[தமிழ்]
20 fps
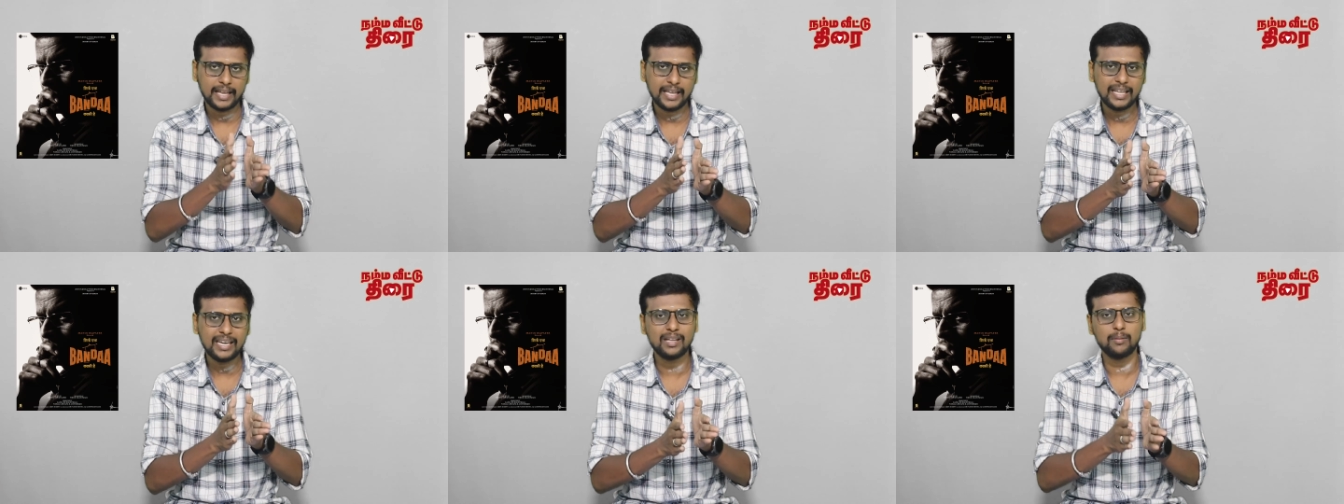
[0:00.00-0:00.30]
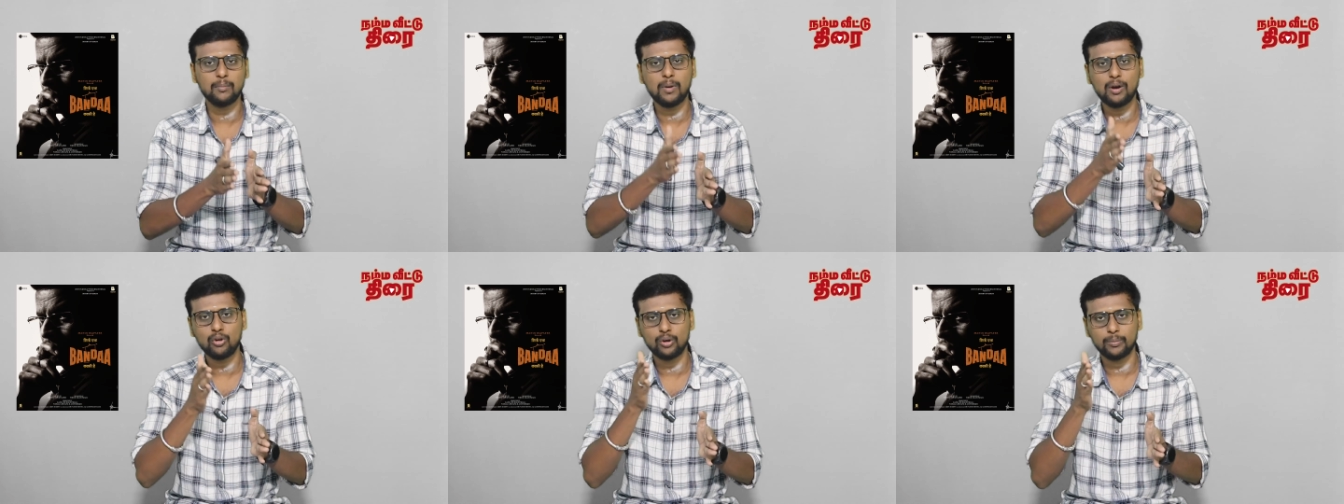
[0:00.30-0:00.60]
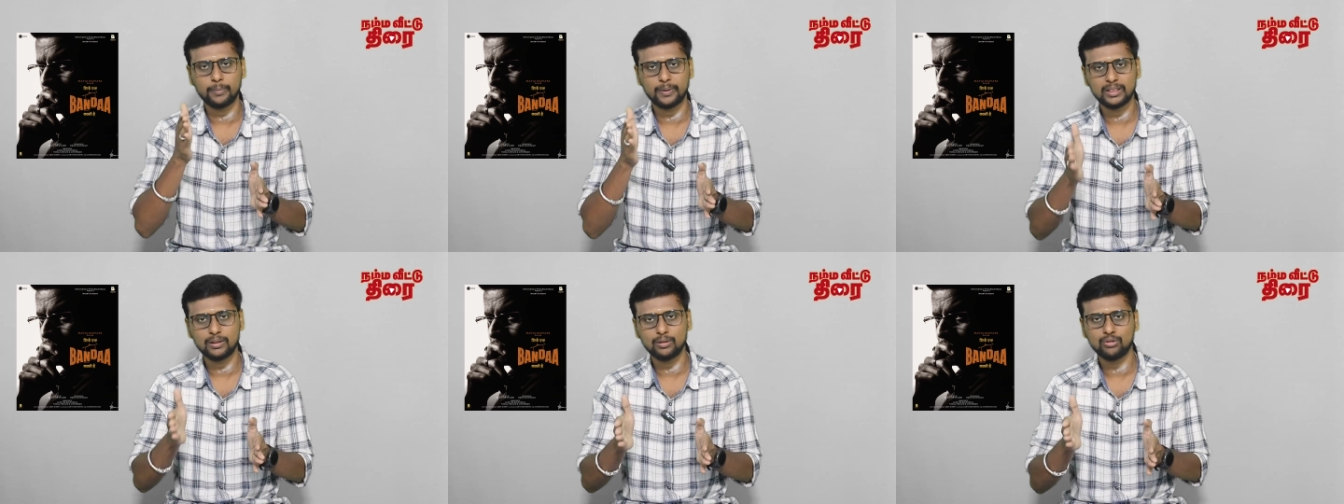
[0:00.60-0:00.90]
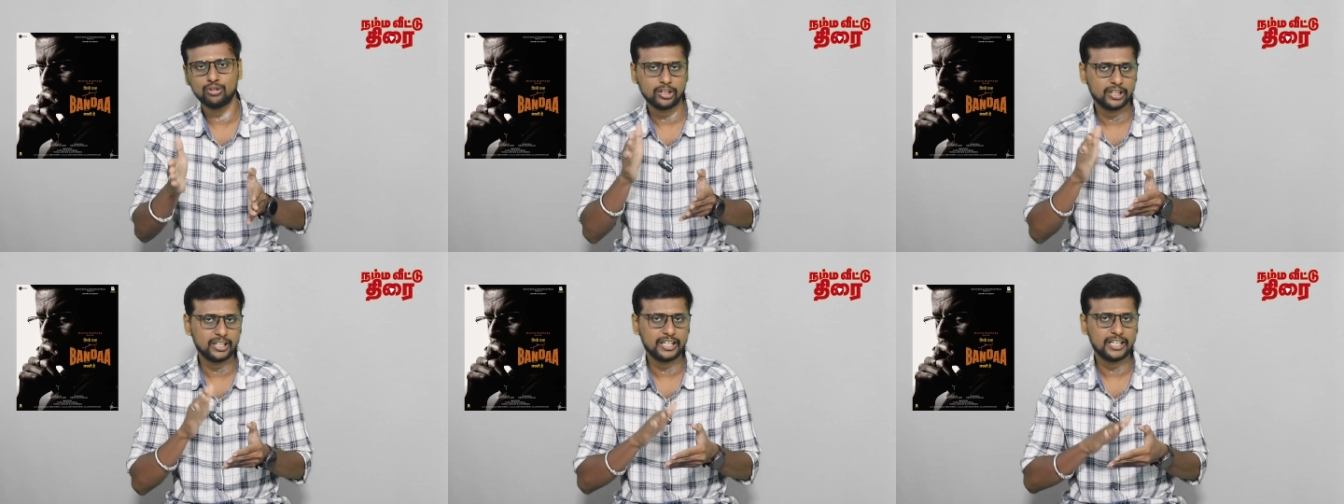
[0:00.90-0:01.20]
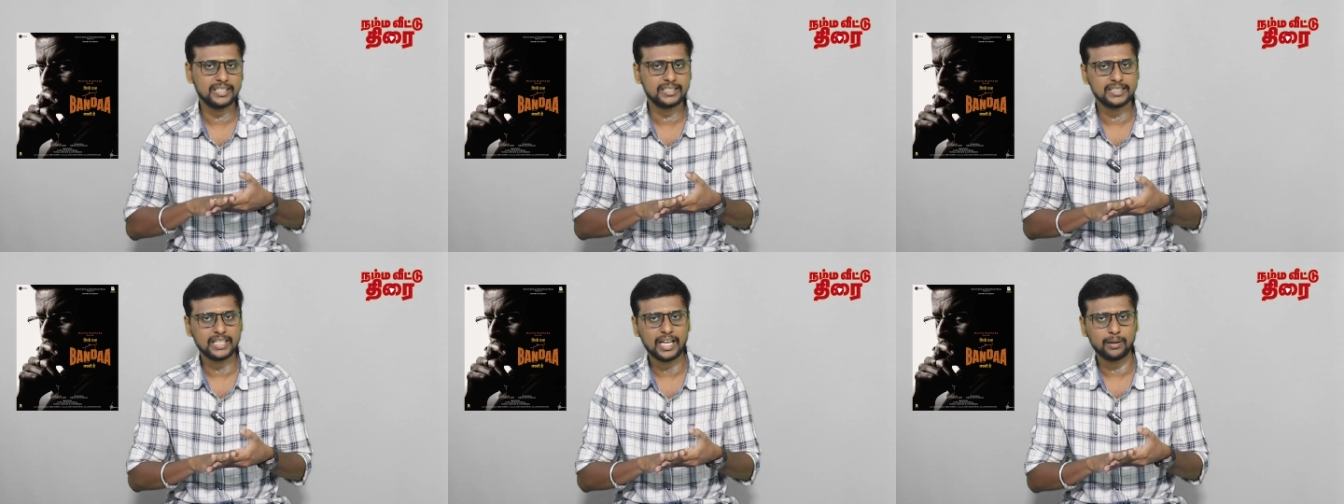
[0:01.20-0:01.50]
தைரியமாக உங்கள் பெற்றவங்க
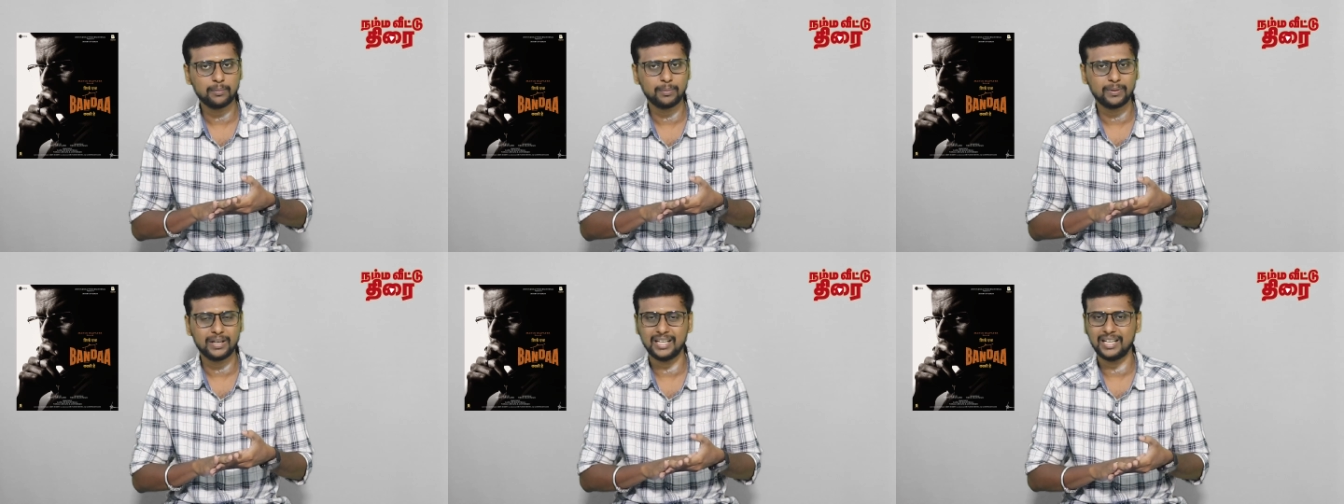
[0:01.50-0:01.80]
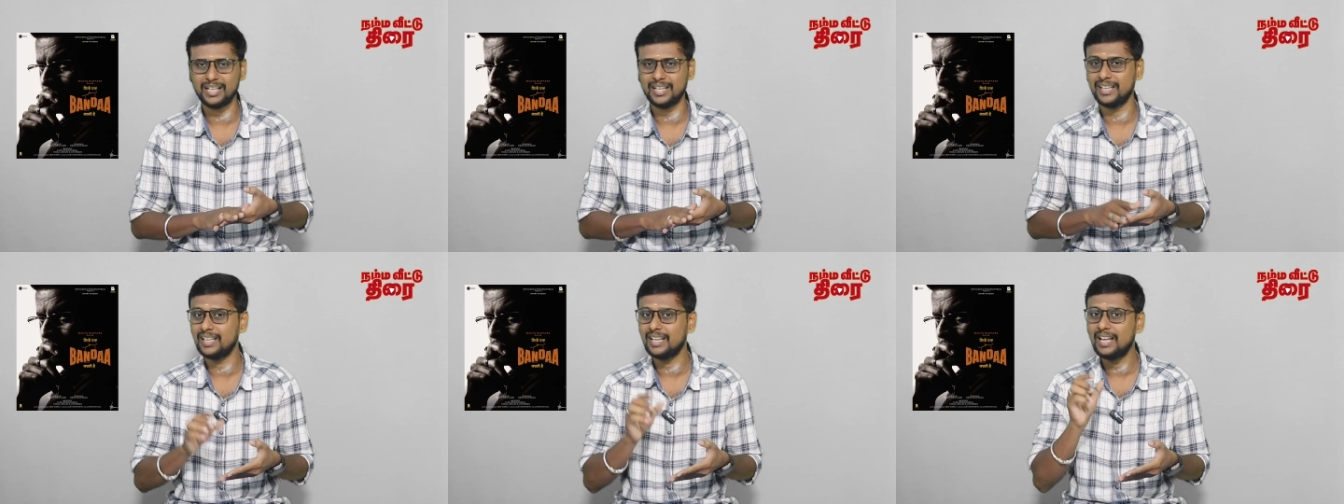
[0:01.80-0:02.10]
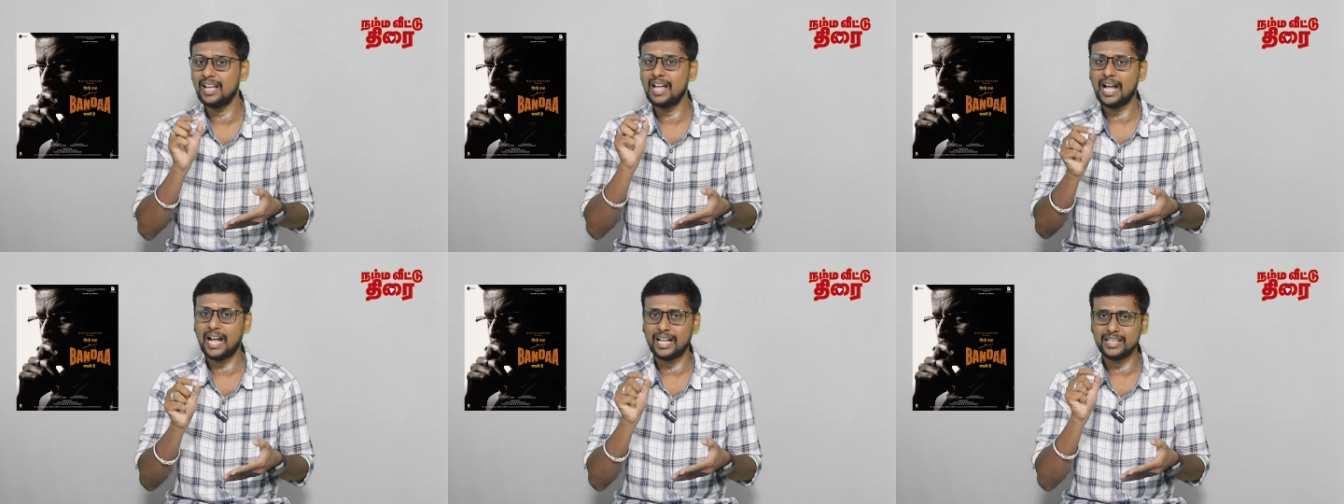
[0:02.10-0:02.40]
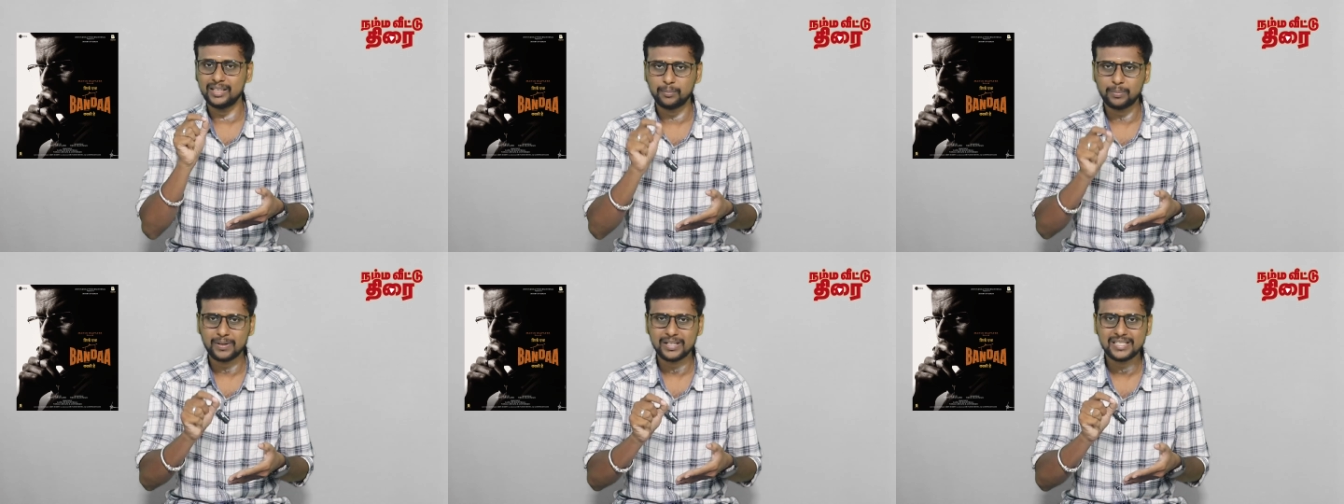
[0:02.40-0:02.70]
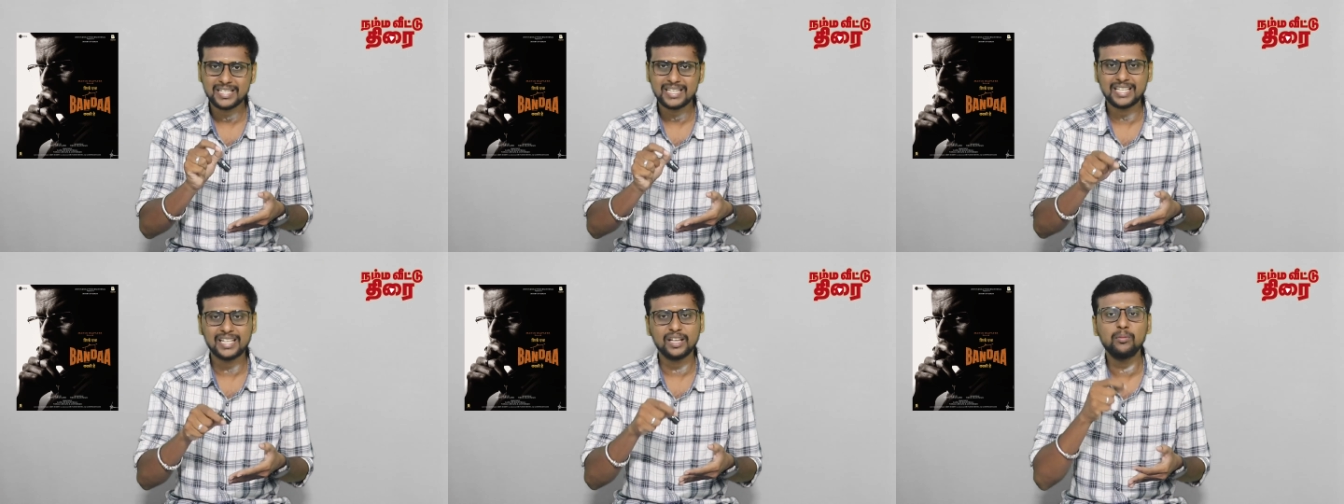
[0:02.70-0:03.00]
கிட்ட ஷேர் பண்ணுங்க அந்த
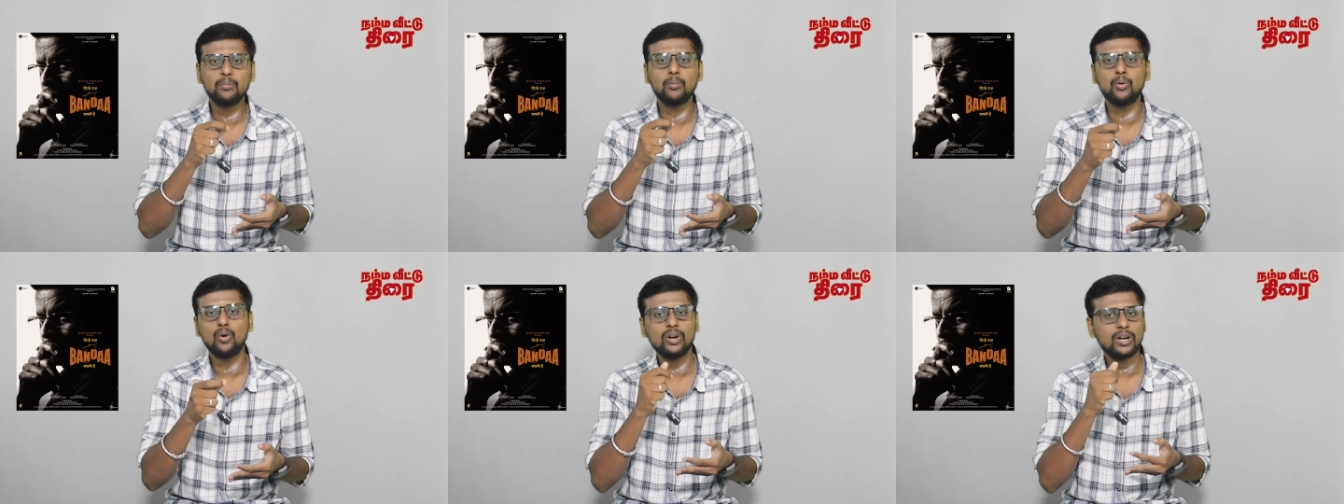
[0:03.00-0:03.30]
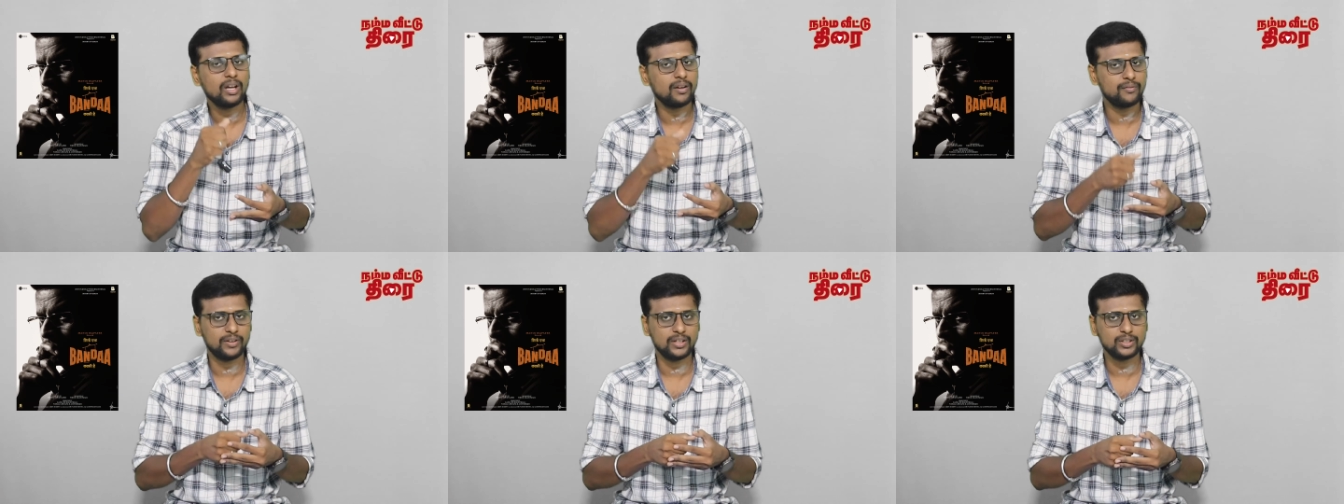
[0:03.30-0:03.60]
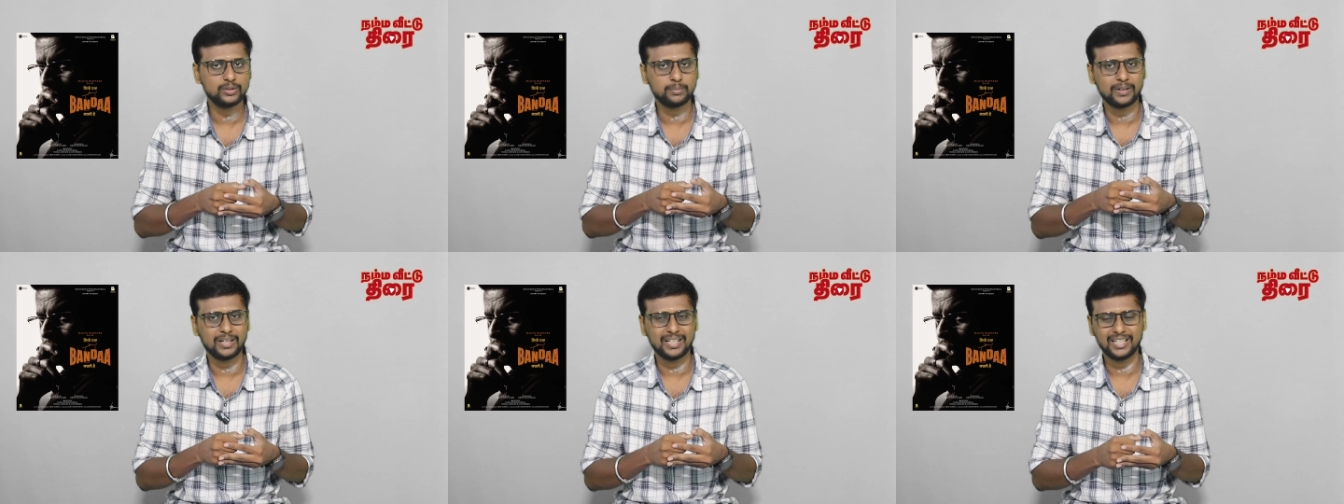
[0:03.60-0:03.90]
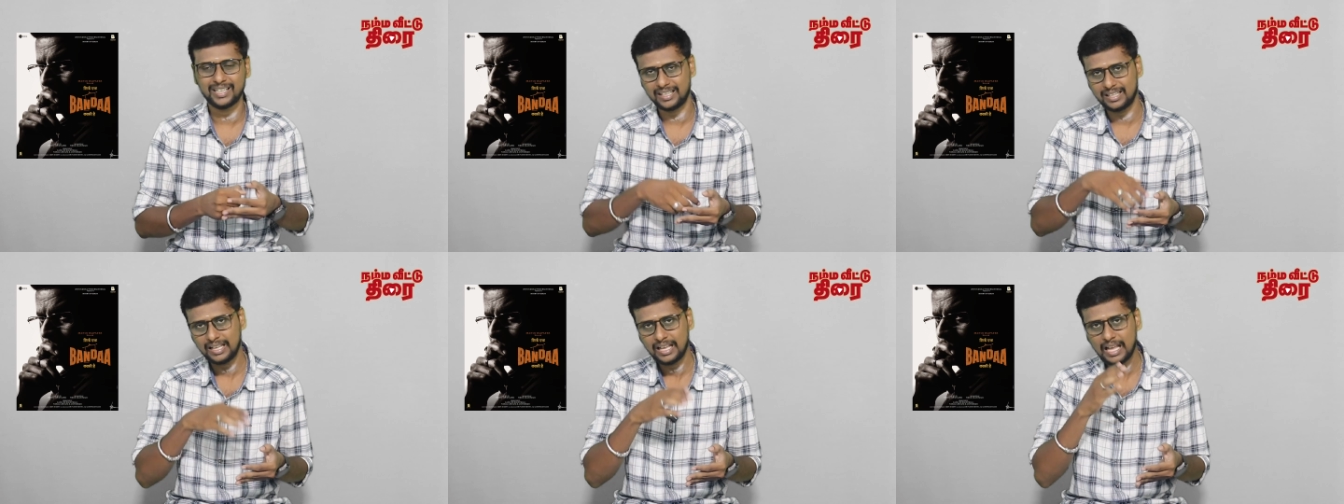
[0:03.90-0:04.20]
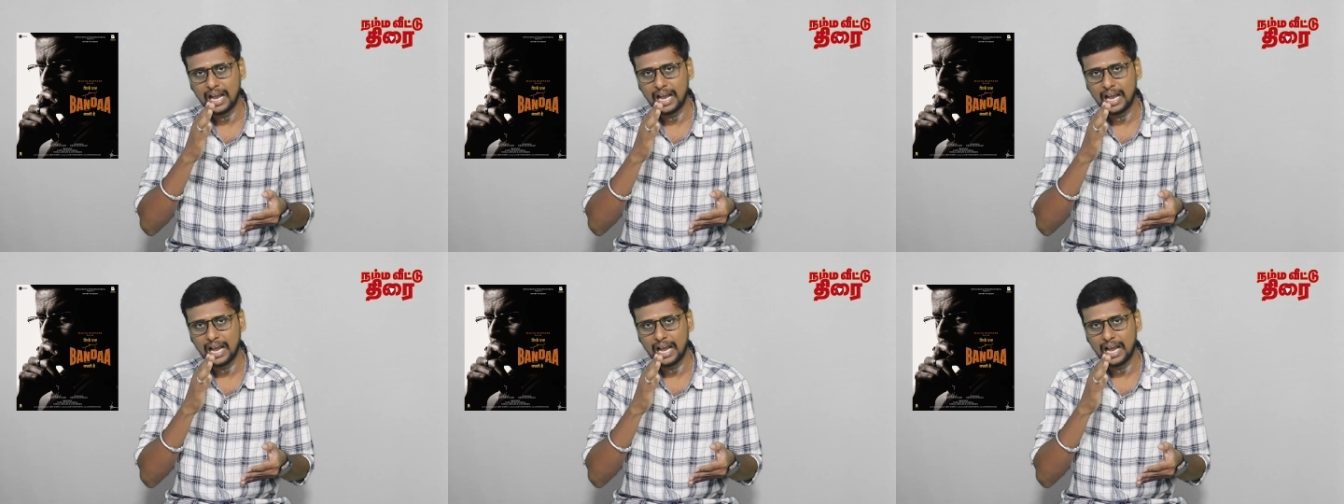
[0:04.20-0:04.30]
பிரச்சனையை போல்டாக ஃபேஸ் பண்ணுங்க